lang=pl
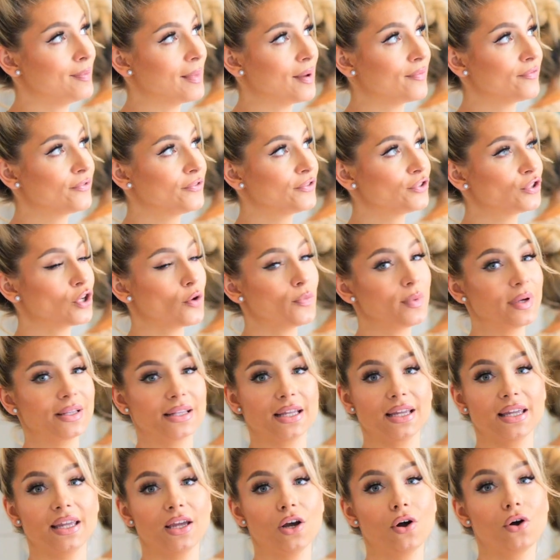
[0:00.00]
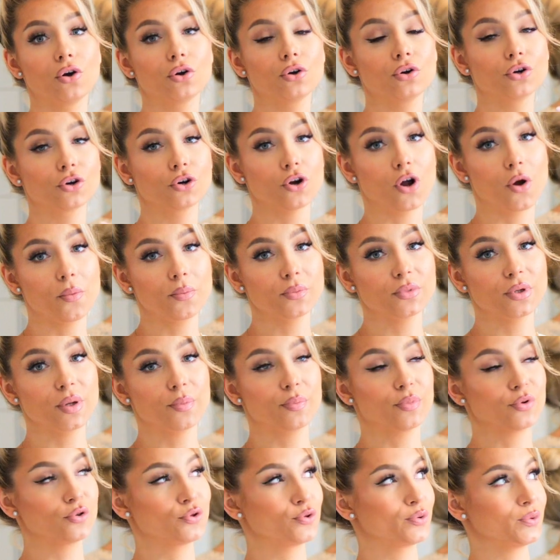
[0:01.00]
mam w sobie takie
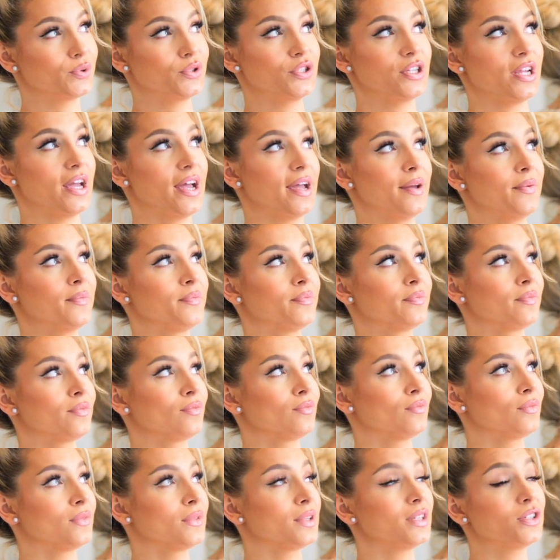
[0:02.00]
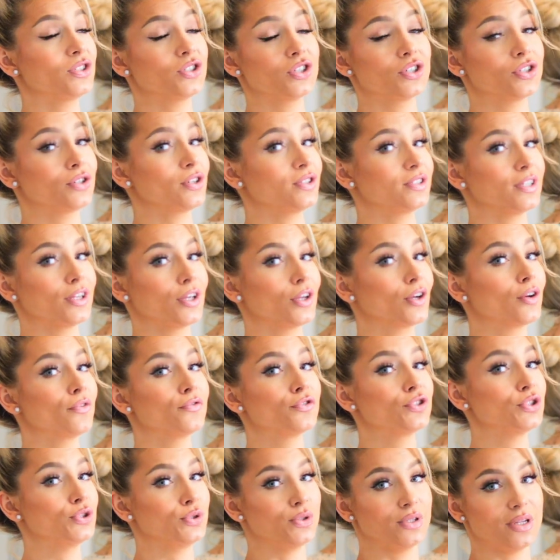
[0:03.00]
ogromne poczucie, jeszcze czegoś takiego
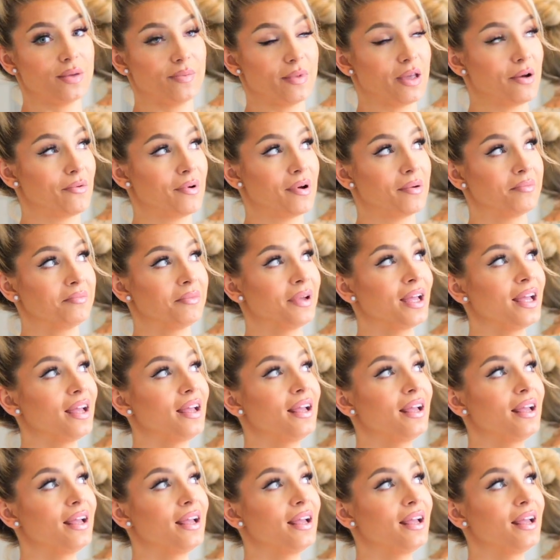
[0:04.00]
w życiu nie miałam,